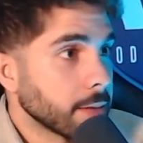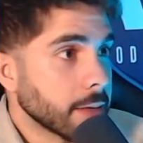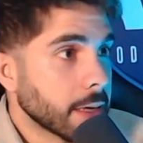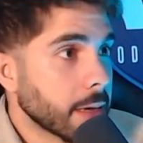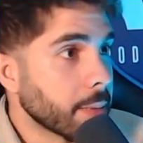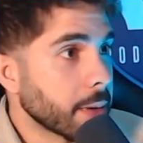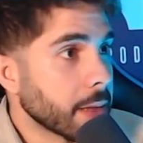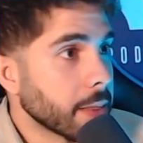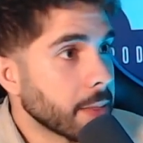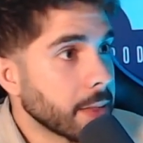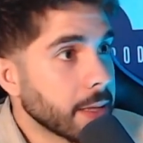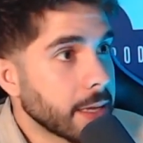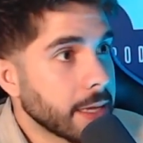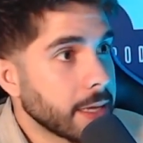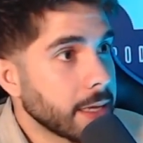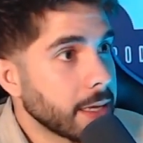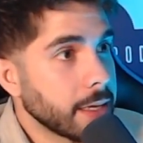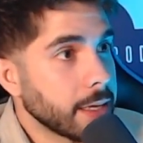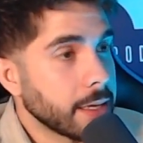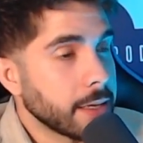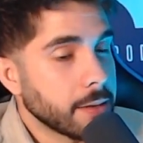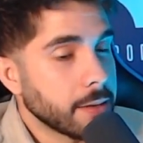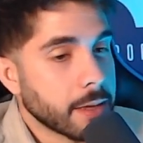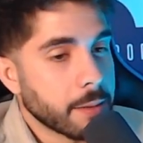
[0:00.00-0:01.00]

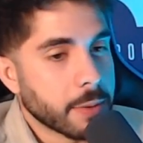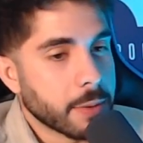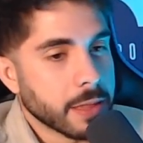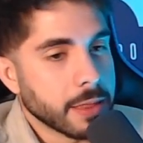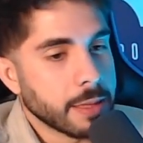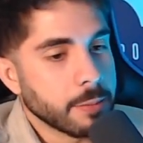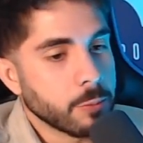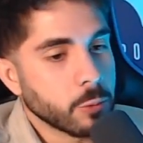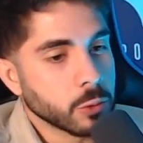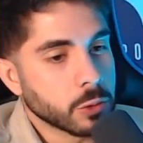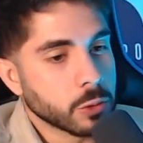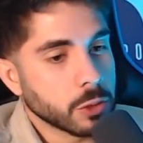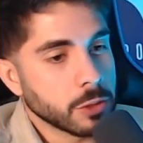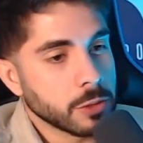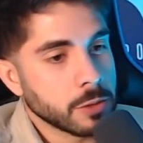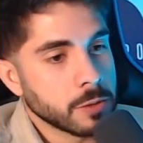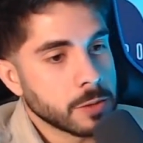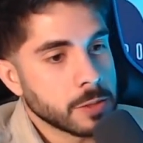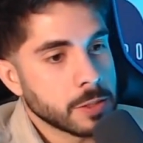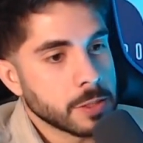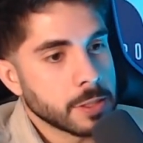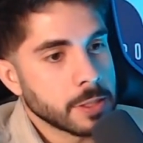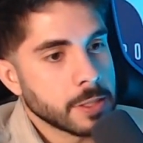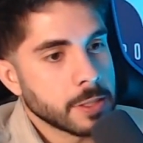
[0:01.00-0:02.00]
Aprendí, aprendí mucho.
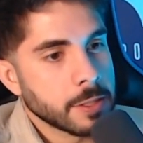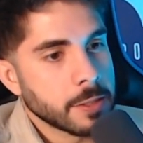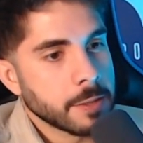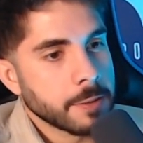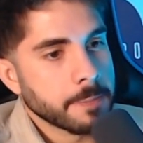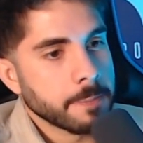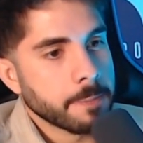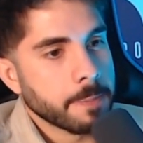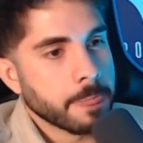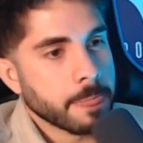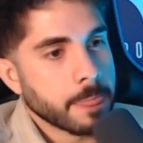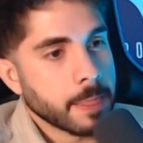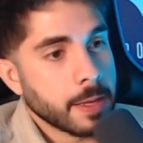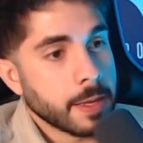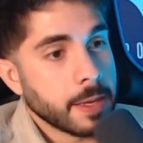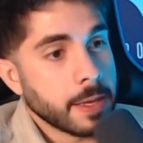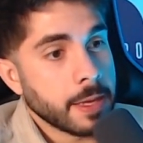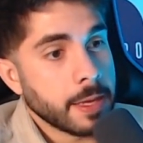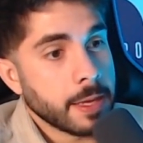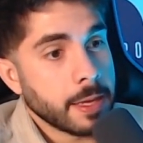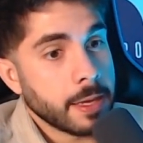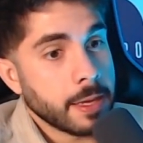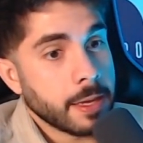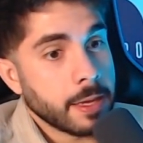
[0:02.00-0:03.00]

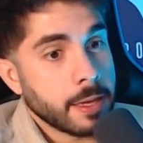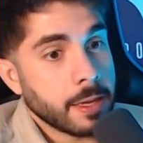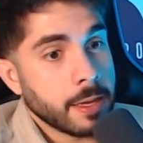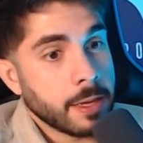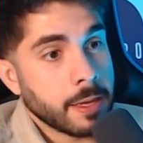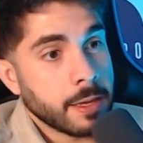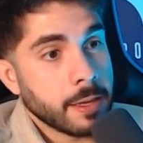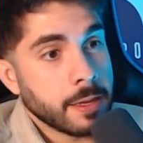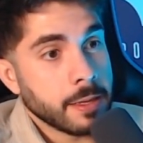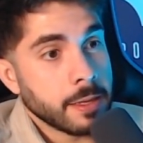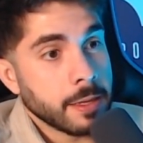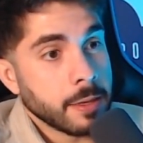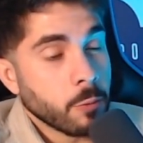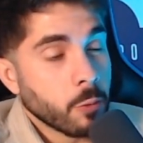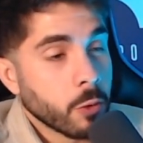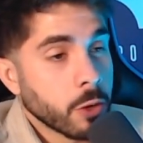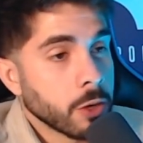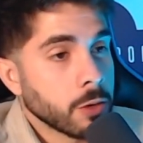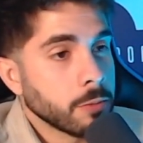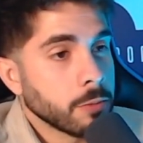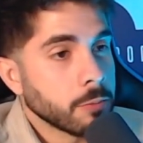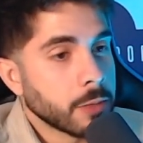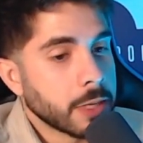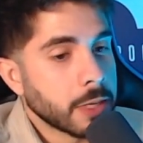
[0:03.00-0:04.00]
Eh, y
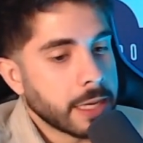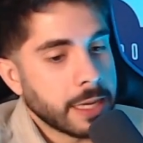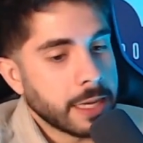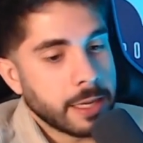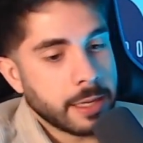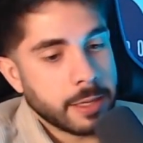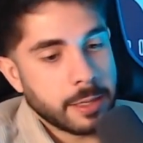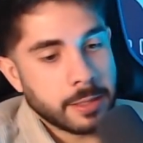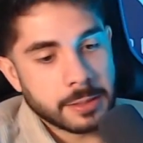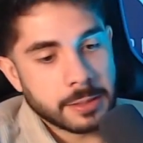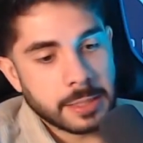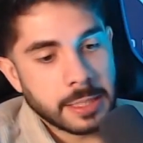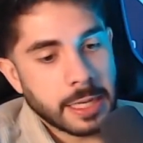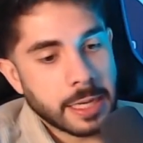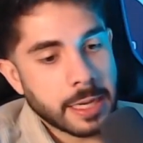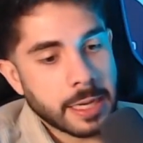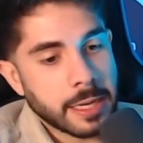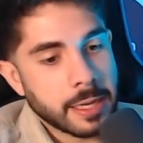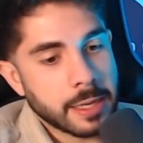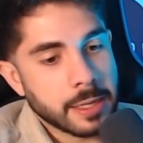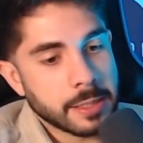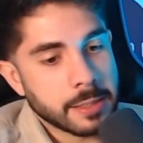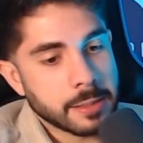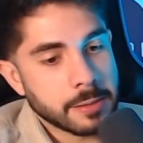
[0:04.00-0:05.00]
bueno, eh, sí
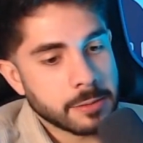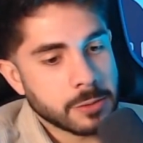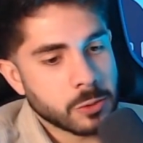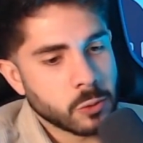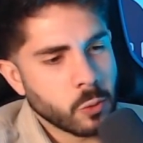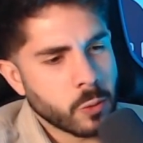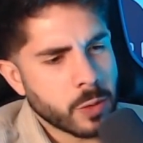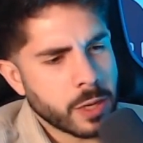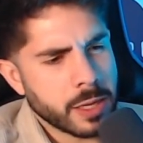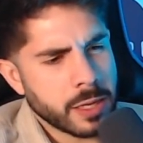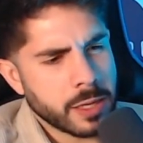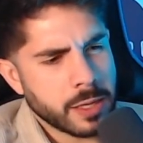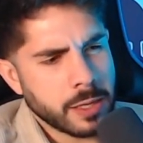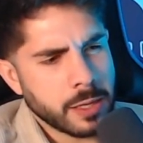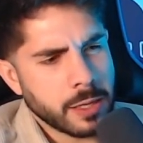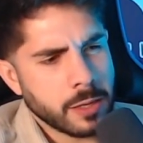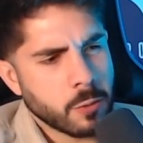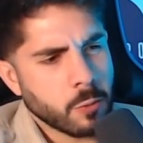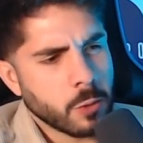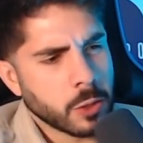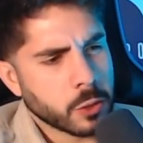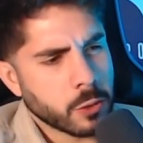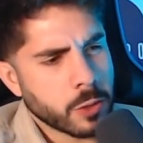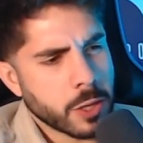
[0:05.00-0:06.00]
que estuve allí
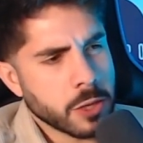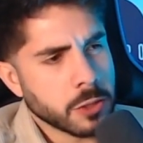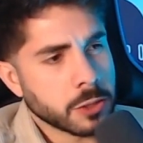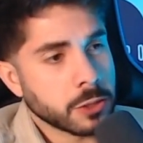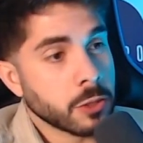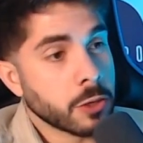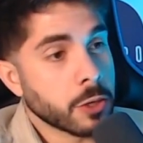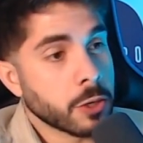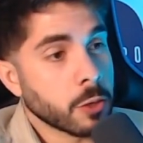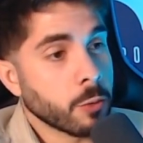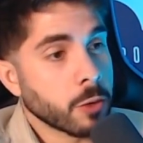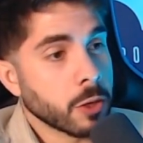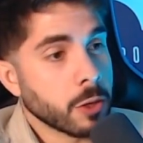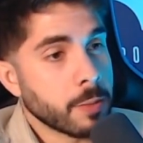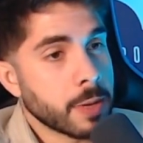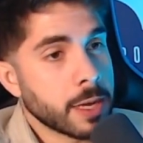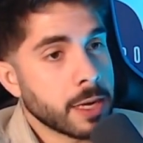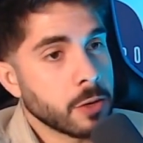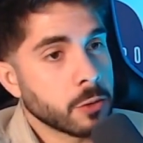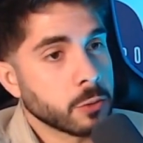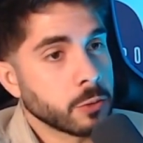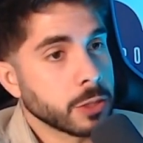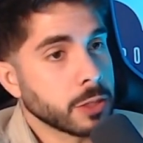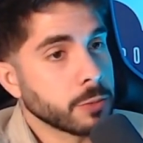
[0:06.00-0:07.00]
cuatro años, si no recuerdo mal.
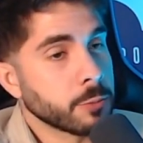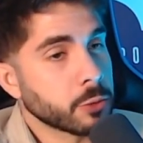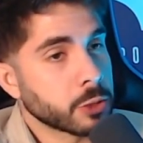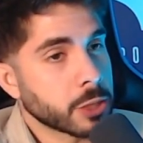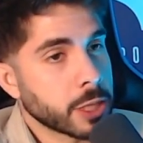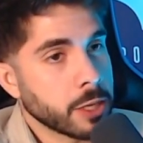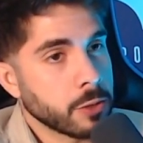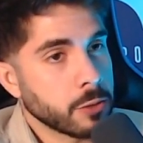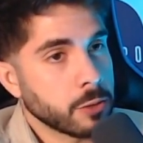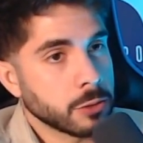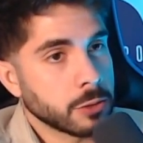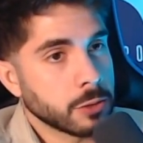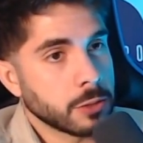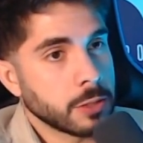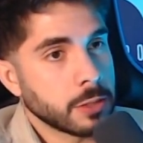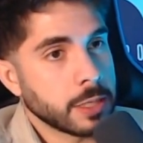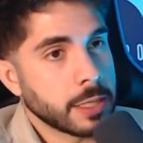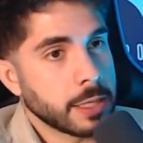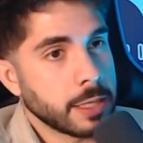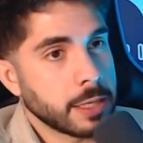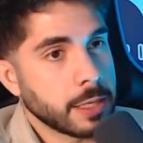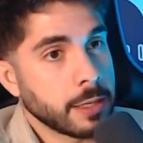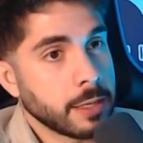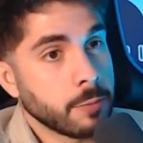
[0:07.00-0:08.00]
Los últimos años,
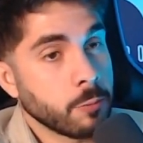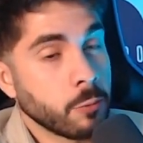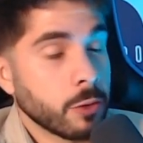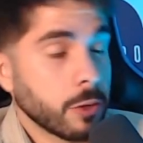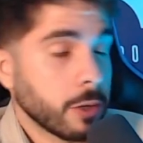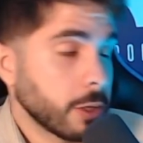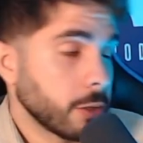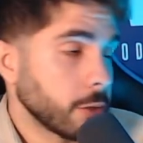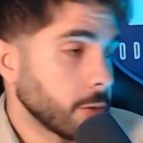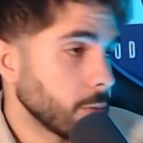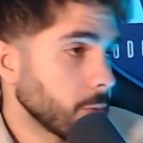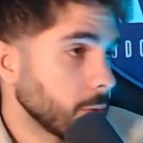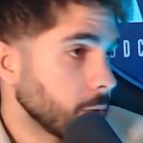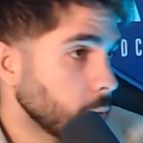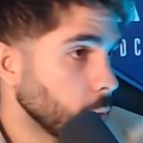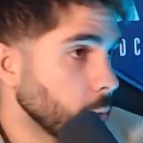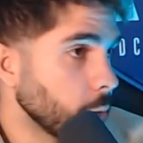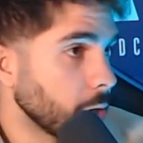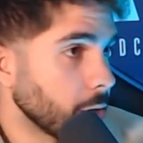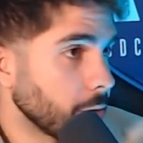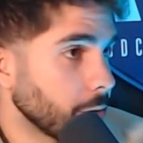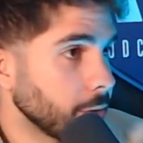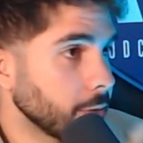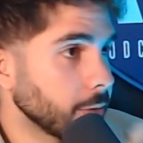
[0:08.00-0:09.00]
bueno, de hecho,
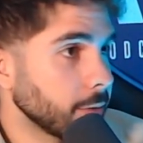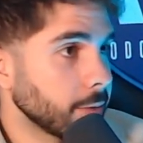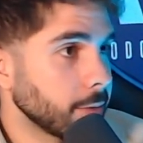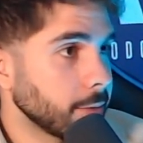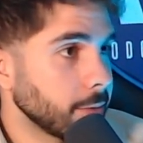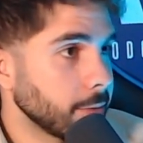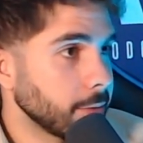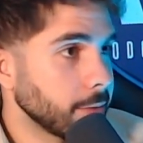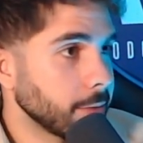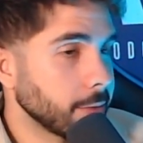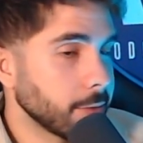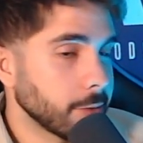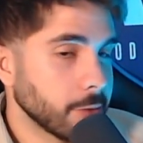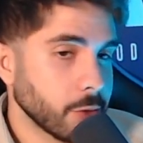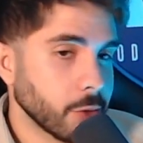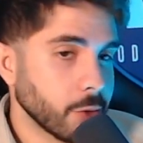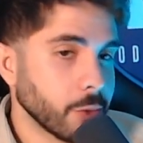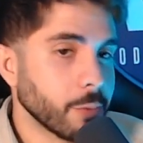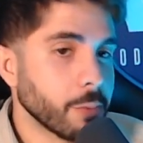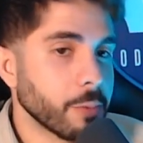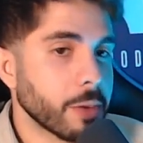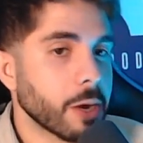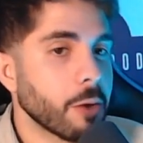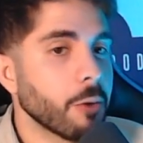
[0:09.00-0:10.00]
estuve con,
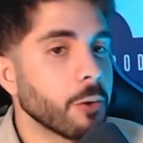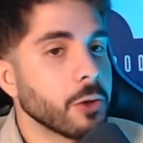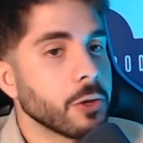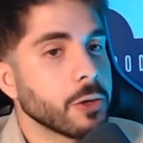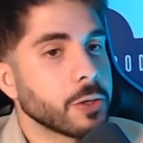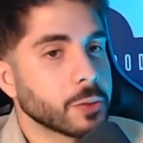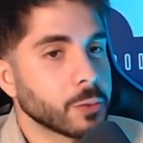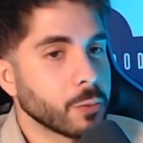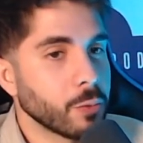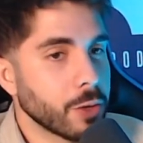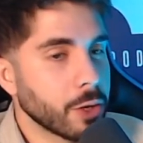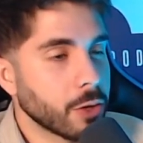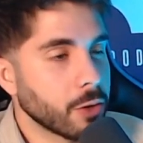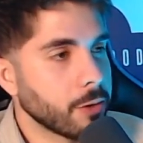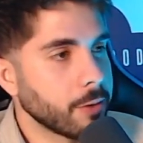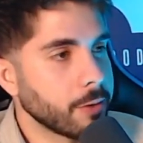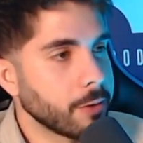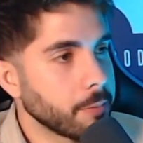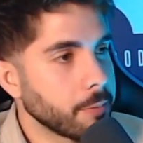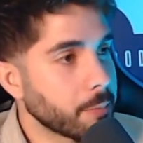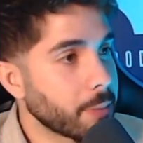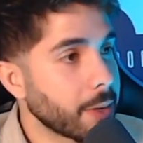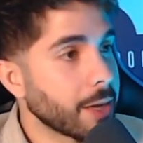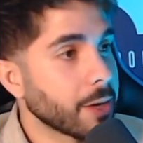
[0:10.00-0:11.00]
Braulio, estuve
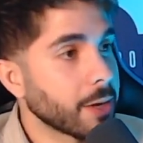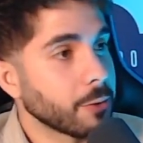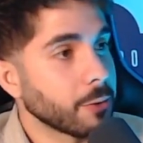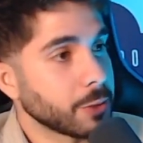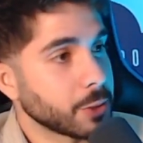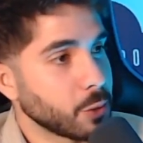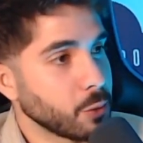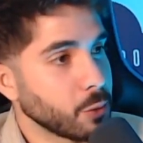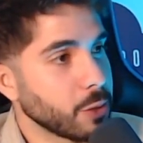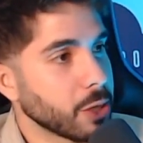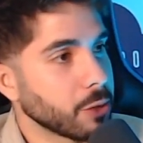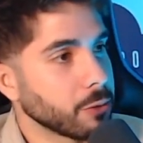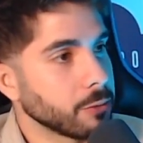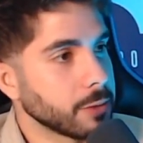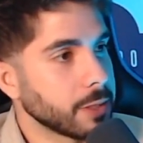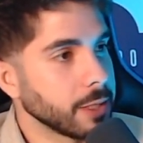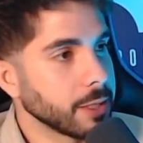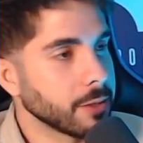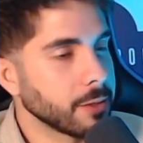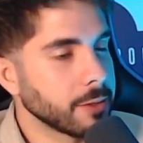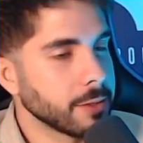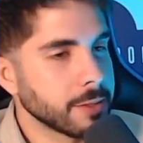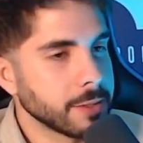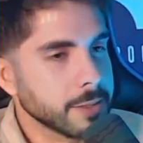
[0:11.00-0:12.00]
con Paco, estuve
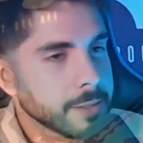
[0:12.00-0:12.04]
contigo.